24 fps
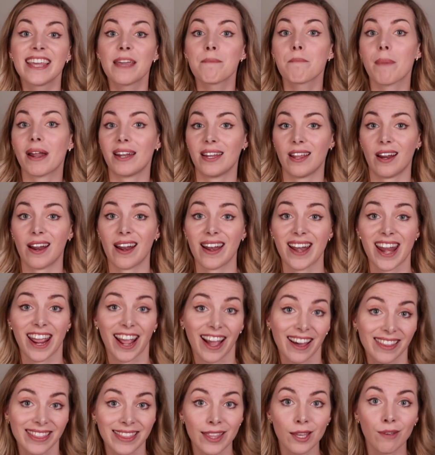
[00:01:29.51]
de manera
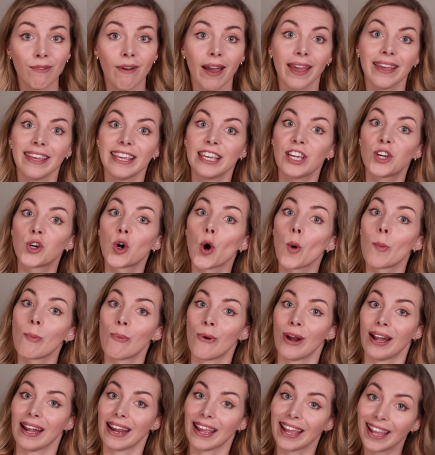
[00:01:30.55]
negativa y
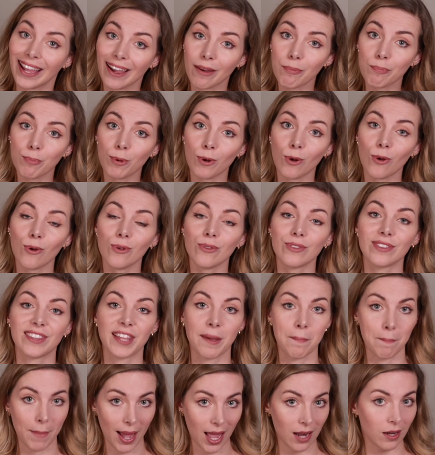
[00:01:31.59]
como el ejemplo
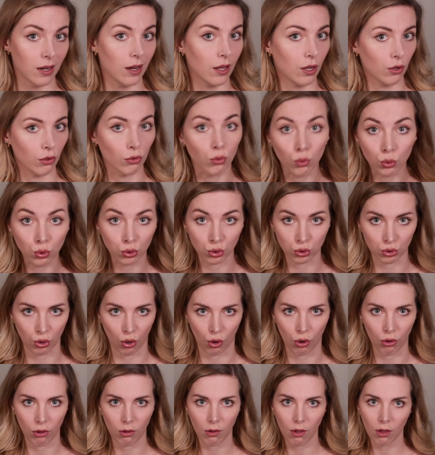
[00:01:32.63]
de mal
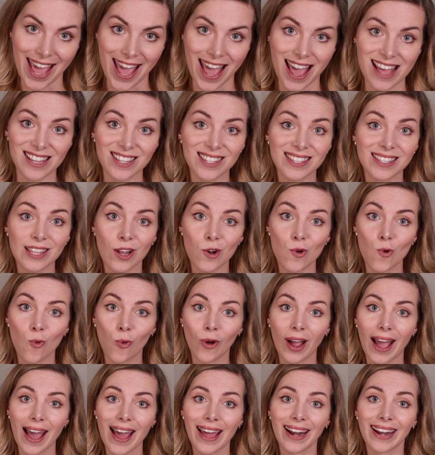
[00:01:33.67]
gusto. Este
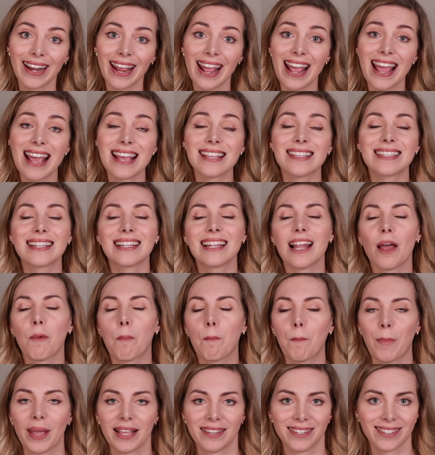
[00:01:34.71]
lugar es
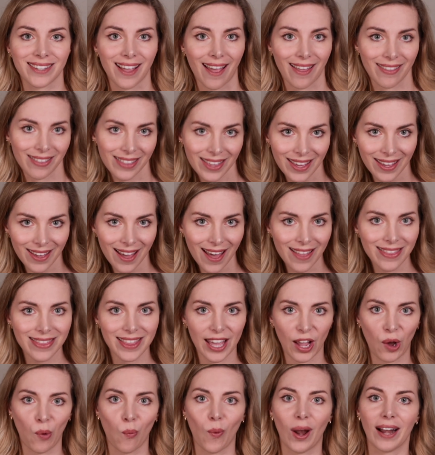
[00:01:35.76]
la pesadilla
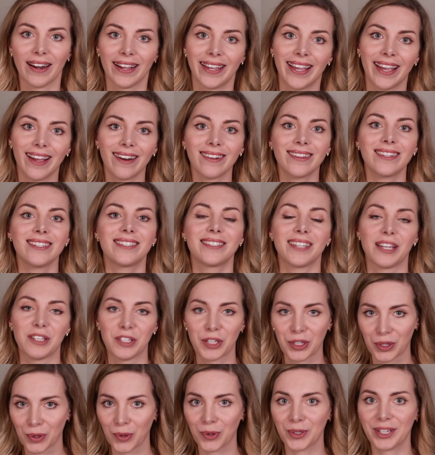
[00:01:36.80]
de cualquier
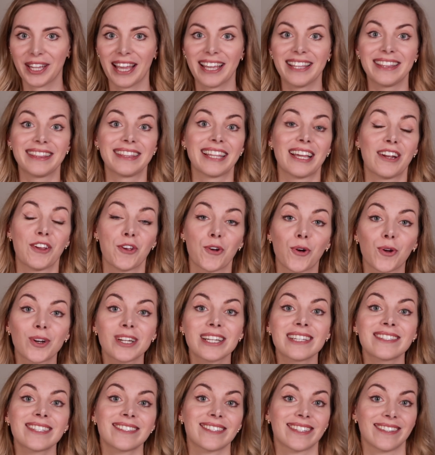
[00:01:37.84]
diseñador de
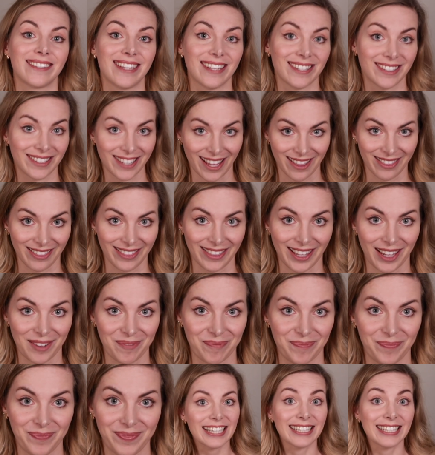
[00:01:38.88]
interiores decente